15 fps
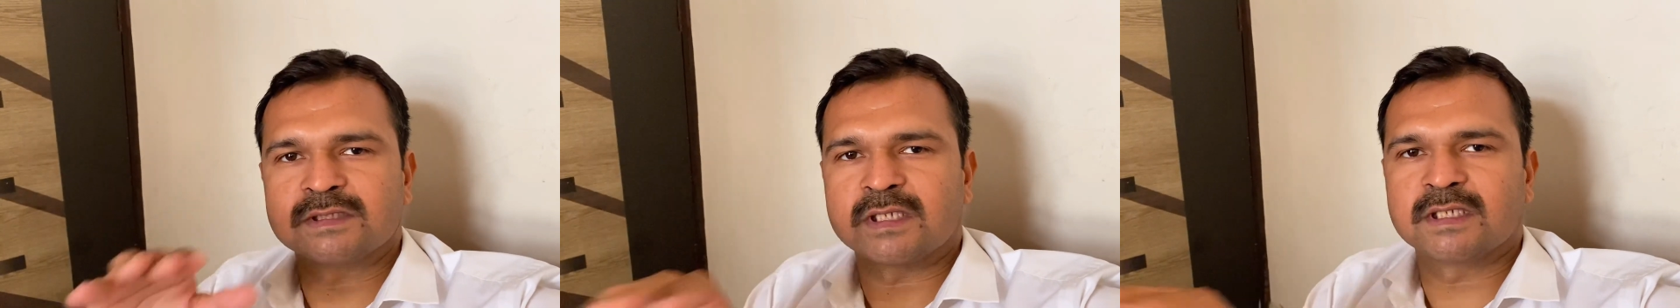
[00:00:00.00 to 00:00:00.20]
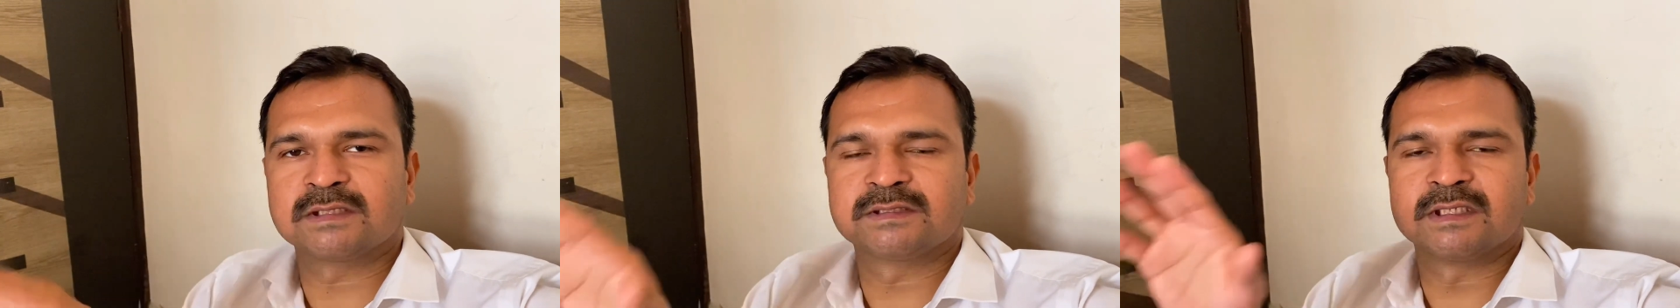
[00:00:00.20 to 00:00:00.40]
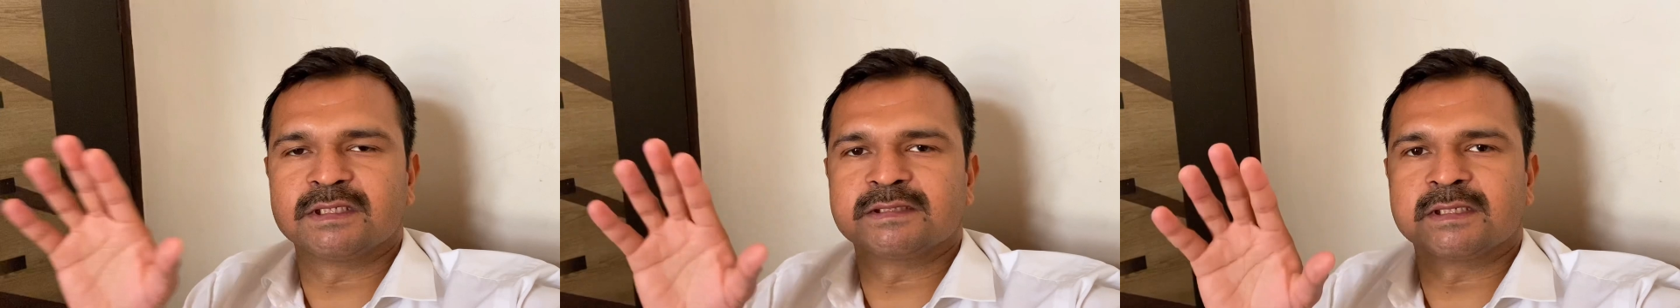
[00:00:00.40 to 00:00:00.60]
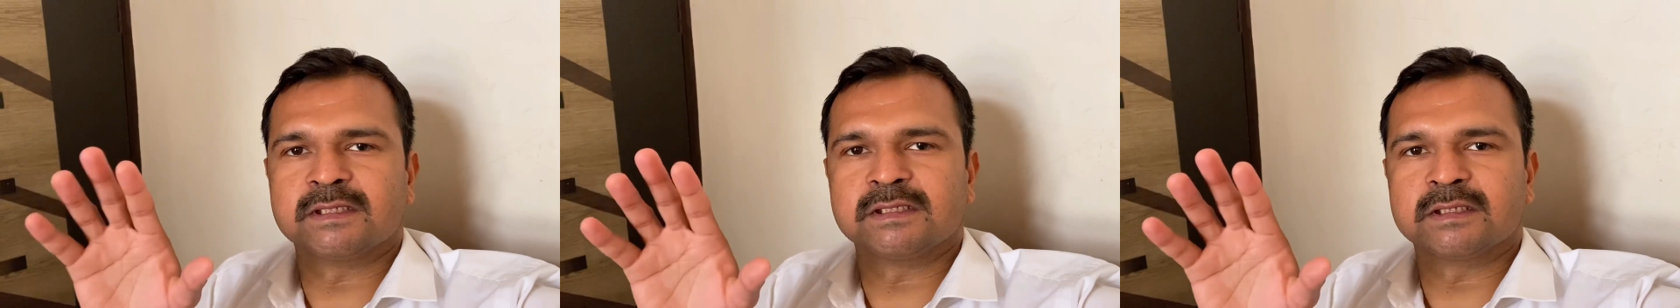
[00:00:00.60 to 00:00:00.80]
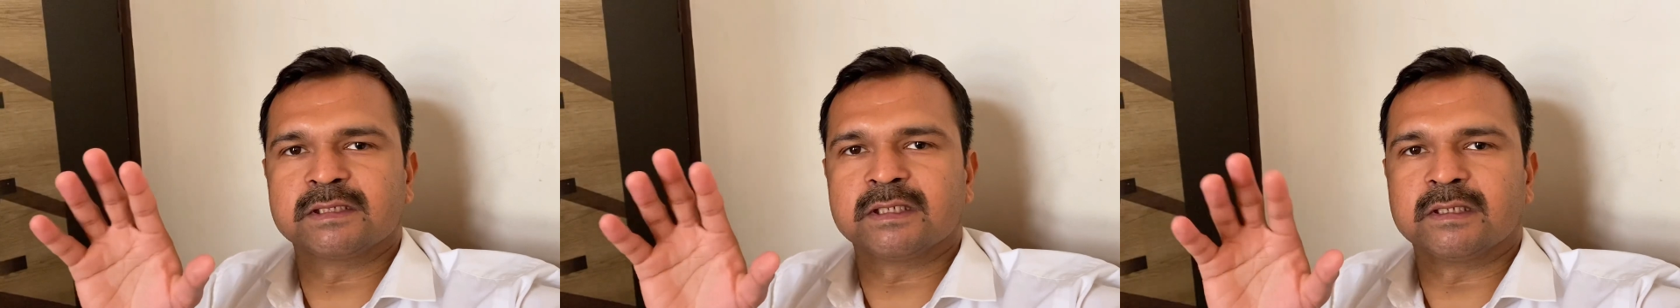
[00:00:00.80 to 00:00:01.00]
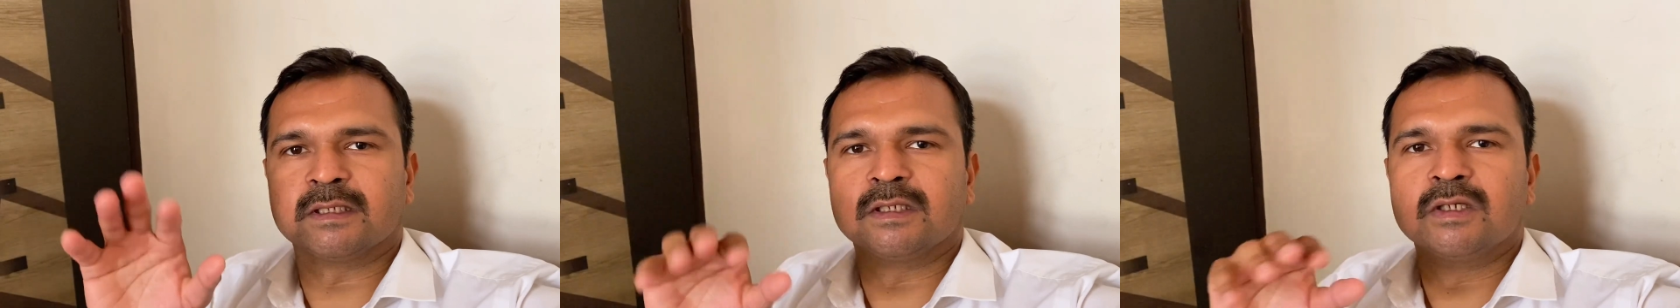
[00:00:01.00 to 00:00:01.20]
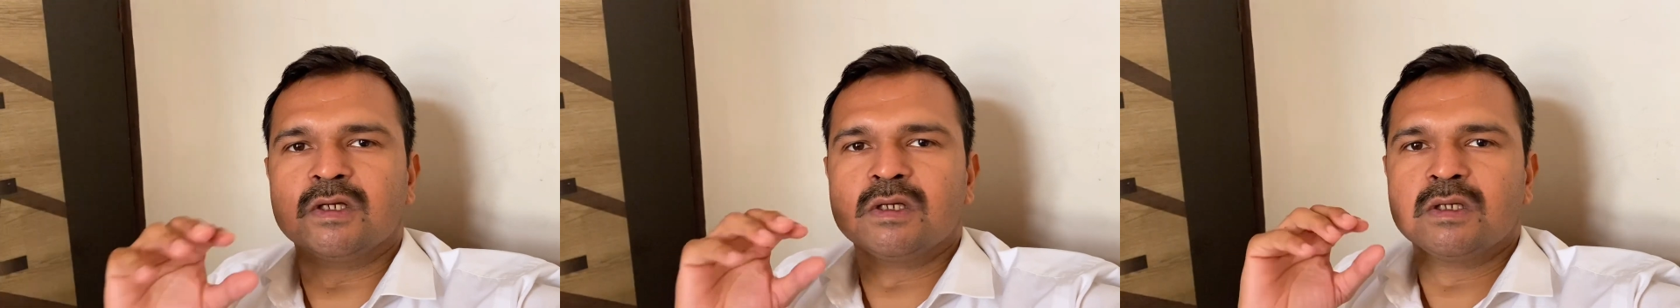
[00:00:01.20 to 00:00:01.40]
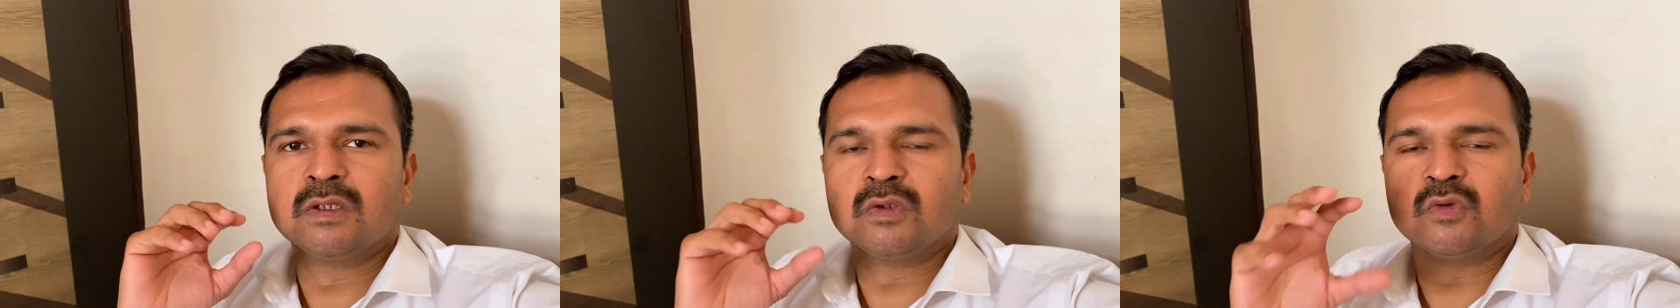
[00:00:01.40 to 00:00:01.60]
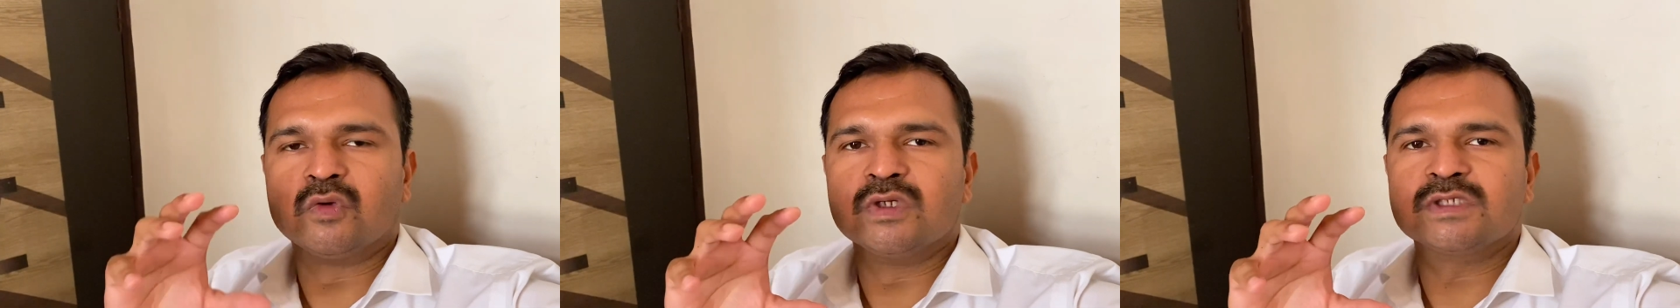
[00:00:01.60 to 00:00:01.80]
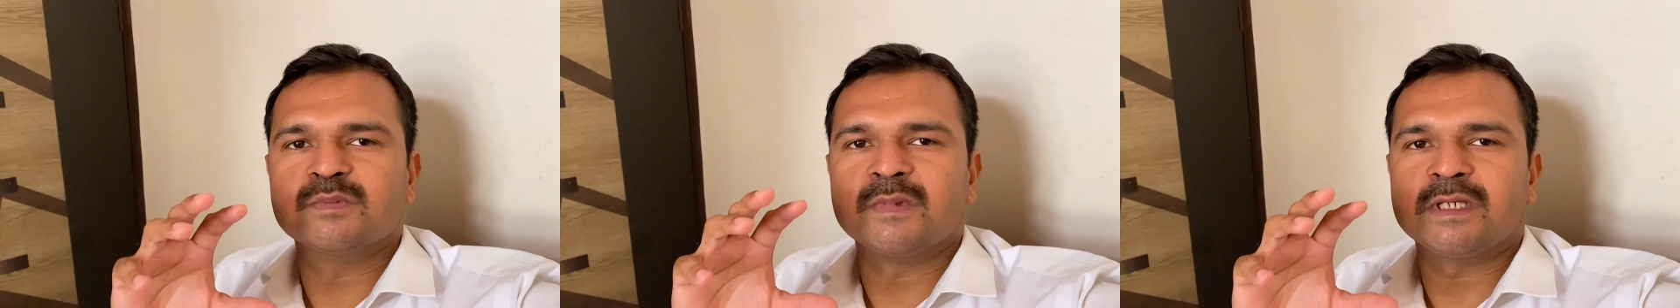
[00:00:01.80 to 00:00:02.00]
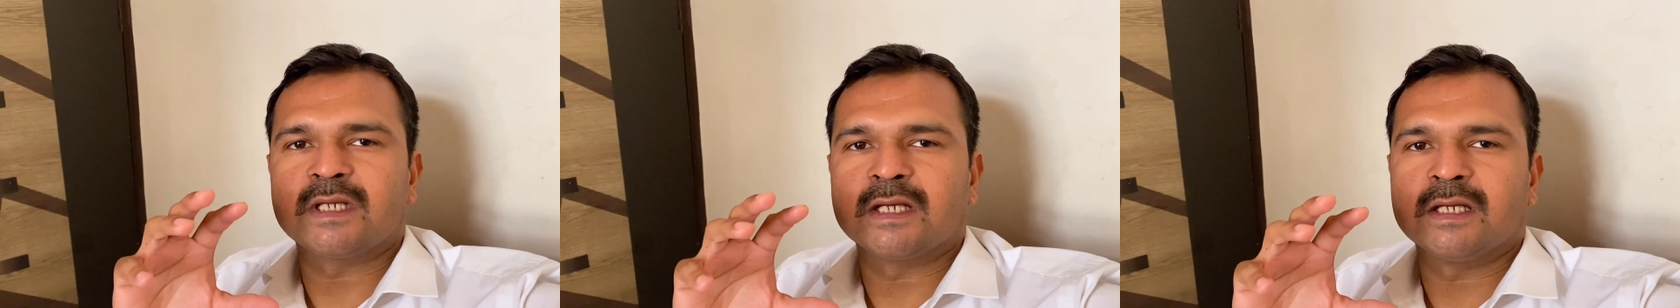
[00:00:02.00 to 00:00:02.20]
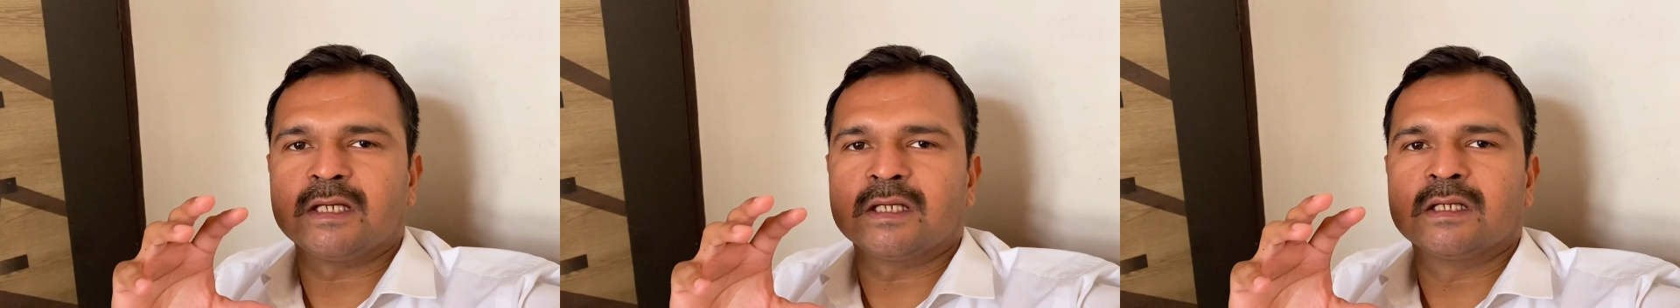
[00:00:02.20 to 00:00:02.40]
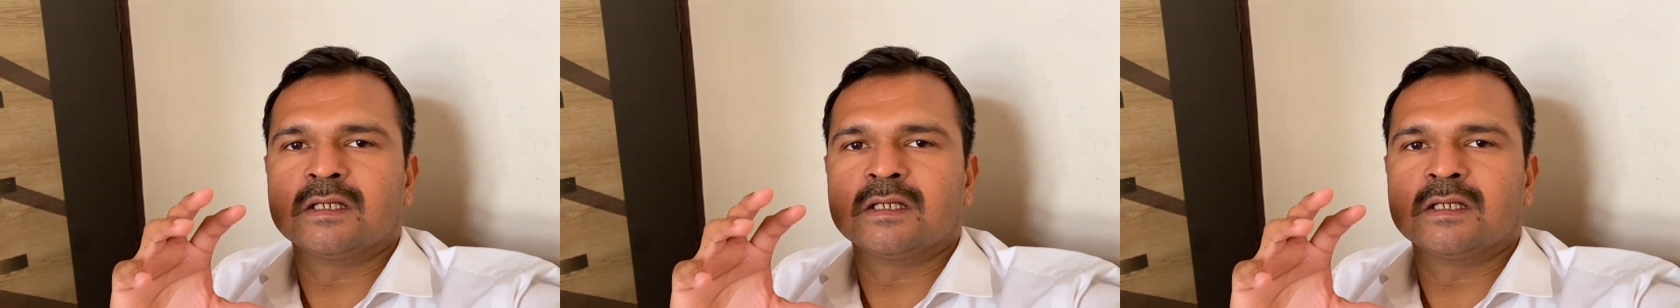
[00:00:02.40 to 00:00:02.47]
सारे स्टेट्स आ जाते हैं तो इसमें क्या है